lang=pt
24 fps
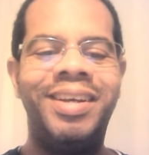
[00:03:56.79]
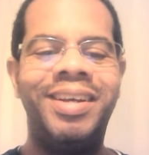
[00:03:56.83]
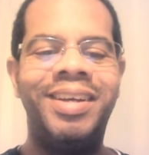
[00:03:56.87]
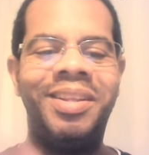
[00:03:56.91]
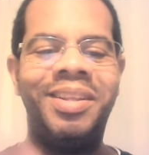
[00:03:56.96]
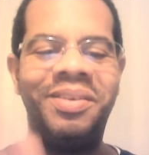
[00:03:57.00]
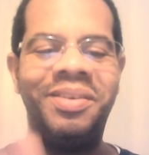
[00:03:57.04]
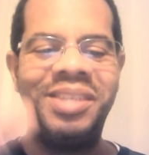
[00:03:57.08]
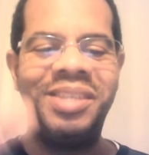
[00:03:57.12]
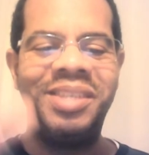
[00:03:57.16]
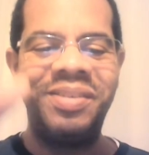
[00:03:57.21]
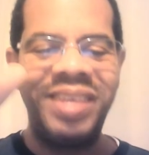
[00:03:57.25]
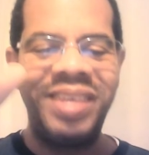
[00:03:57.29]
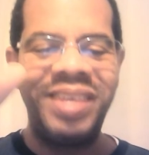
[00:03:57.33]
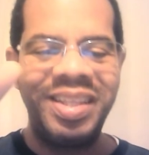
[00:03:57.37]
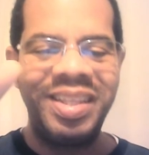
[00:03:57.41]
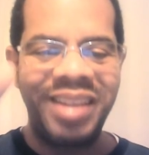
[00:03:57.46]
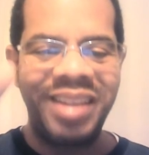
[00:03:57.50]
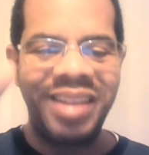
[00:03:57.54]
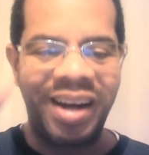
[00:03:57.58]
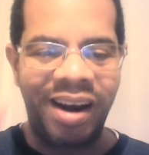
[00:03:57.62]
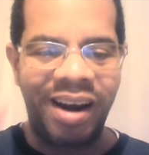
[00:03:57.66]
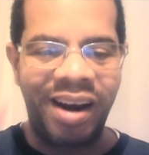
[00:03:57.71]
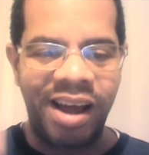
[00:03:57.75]
Então você vai
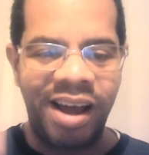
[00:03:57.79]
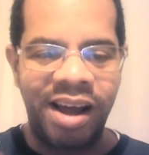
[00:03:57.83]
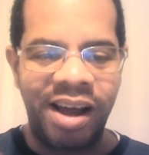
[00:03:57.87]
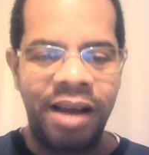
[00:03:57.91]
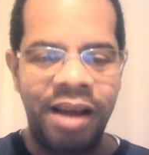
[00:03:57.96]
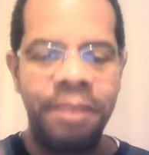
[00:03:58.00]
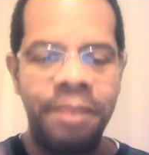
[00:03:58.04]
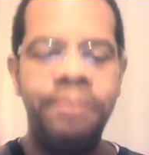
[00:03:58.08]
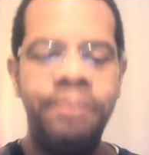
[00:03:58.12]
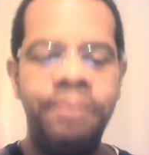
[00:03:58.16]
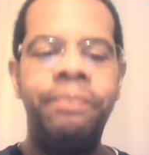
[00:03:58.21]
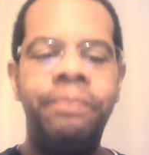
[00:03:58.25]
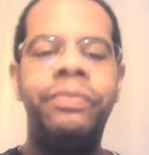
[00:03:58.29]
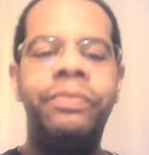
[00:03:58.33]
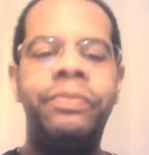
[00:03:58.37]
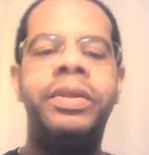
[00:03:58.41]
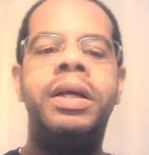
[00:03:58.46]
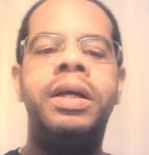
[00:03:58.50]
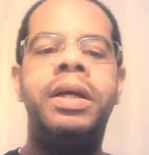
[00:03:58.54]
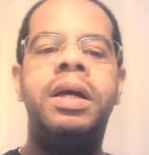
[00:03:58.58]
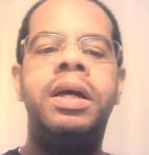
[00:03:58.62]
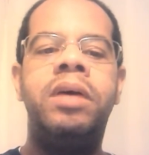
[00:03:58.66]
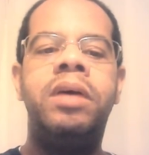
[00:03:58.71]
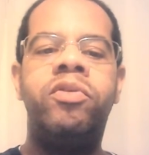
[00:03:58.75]
entrar lá,
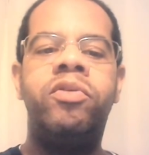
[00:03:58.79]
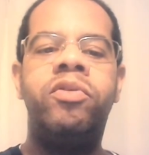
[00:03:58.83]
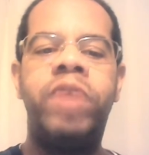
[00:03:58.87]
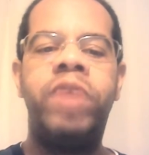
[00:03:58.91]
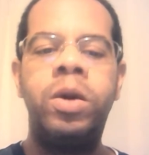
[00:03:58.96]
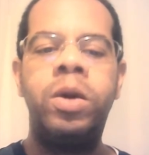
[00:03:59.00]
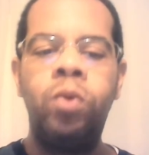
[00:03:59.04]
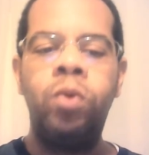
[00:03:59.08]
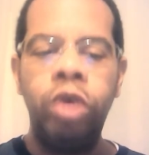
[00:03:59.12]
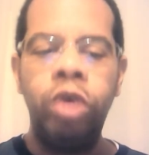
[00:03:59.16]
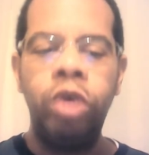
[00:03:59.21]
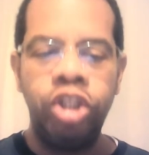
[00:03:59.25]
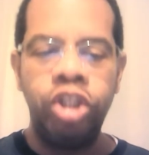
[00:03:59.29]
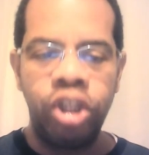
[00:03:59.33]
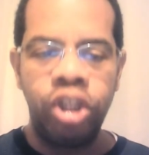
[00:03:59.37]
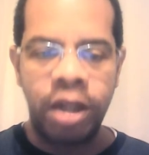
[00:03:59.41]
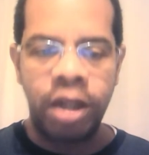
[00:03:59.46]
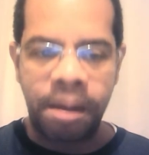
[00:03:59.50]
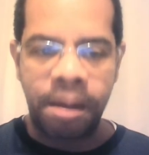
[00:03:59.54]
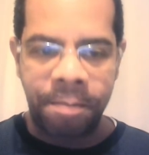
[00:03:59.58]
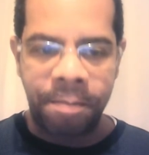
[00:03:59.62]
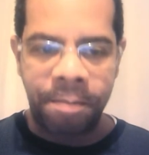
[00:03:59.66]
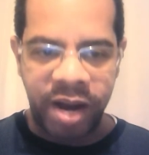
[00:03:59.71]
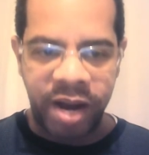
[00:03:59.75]
vai
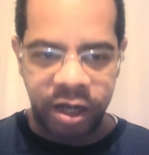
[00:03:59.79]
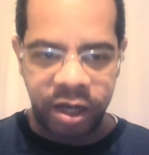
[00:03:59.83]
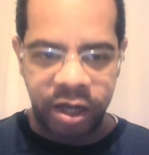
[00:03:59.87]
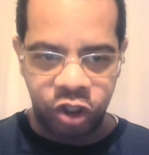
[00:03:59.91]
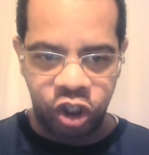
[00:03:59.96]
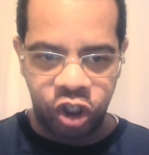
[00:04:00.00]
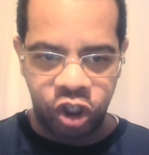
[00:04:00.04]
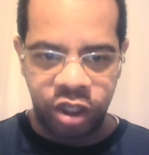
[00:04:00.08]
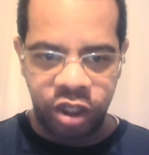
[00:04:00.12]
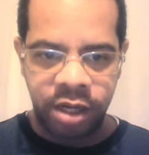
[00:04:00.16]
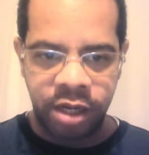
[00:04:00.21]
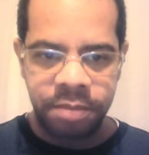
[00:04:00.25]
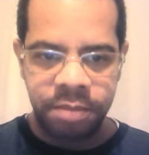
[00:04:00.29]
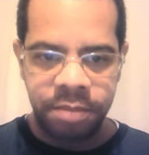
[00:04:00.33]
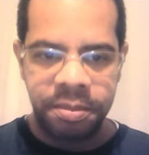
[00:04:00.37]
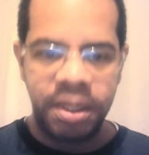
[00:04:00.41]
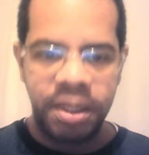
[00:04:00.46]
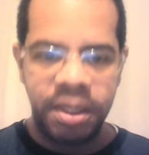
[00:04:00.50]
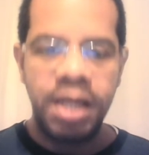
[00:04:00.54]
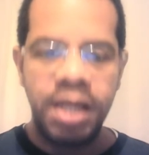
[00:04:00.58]
curtir a página